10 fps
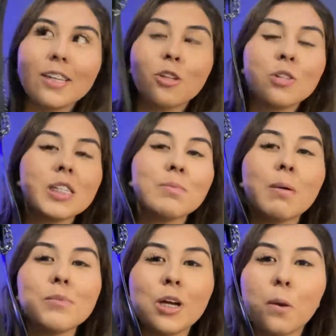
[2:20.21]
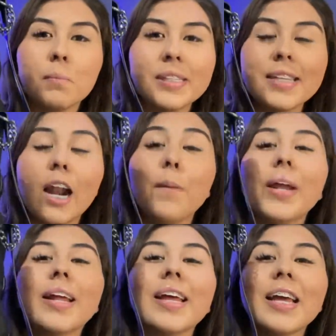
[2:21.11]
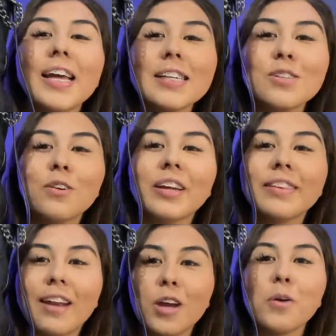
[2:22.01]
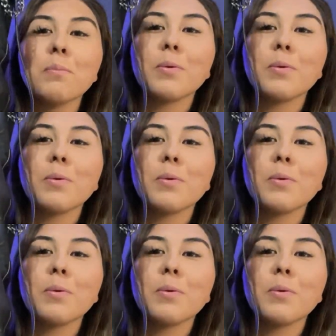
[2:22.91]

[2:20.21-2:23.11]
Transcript: Entonces vamos a comenzar a ver qué es lo que traigo en mi